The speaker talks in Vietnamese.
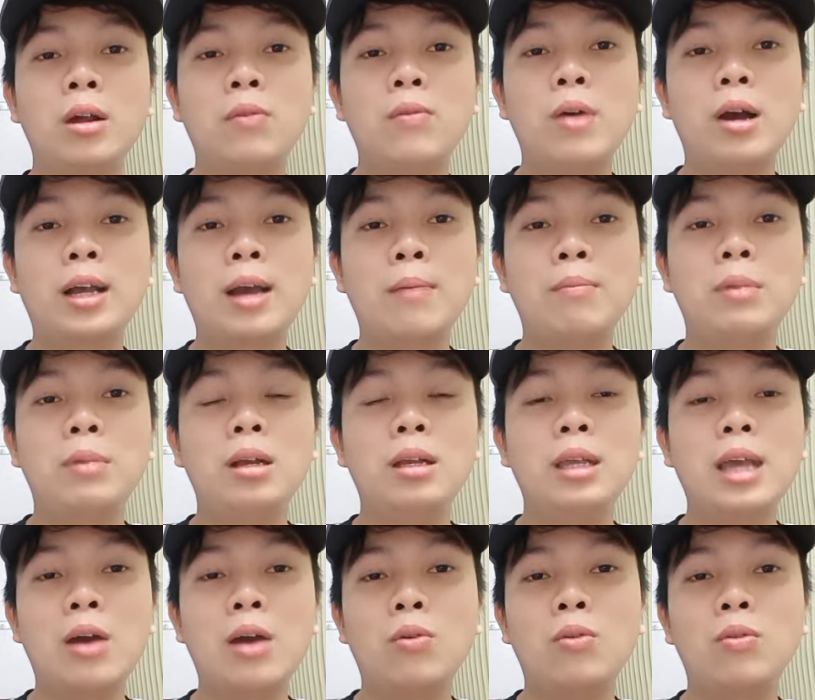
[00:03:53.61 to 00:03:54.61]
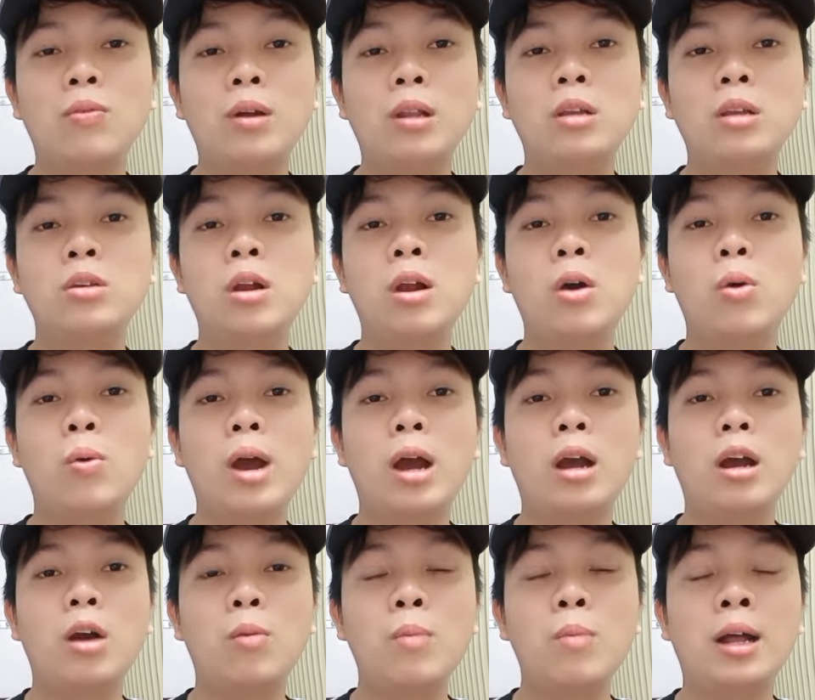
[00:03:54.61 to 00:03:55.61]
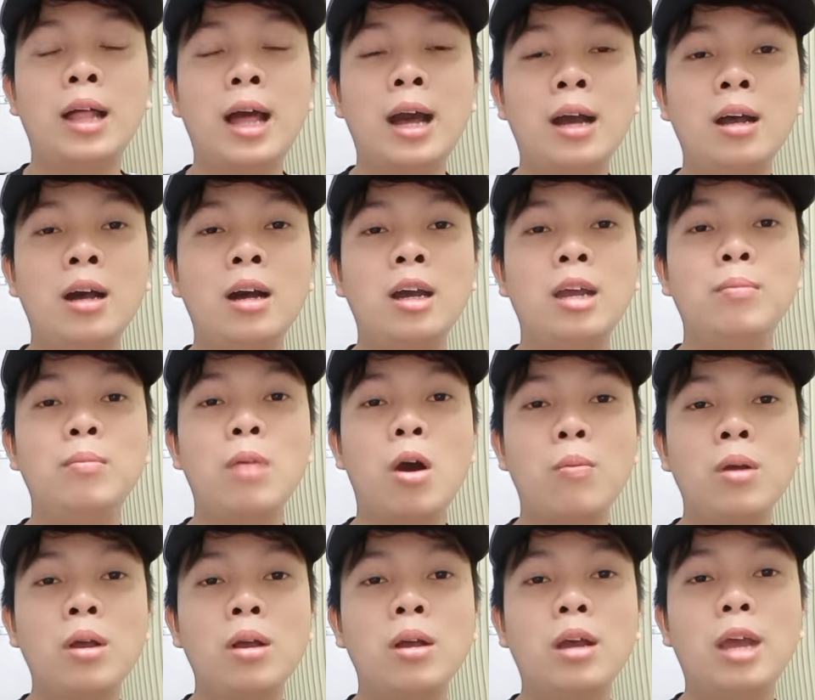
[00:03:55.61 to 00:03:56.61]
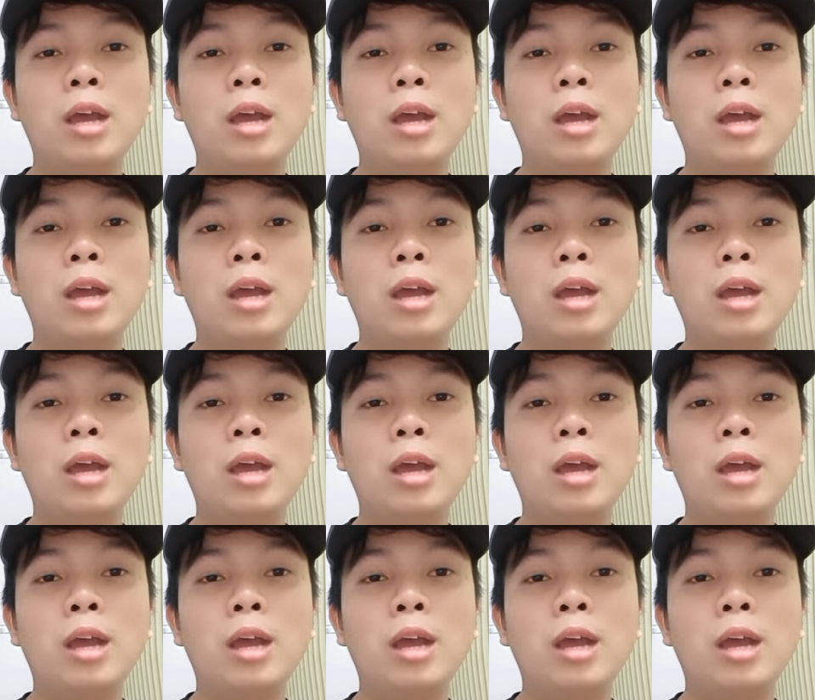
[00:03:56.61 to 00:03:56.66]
và cầm chân nhau với tỷ số là hòa không bàn thắng ở hiệp một.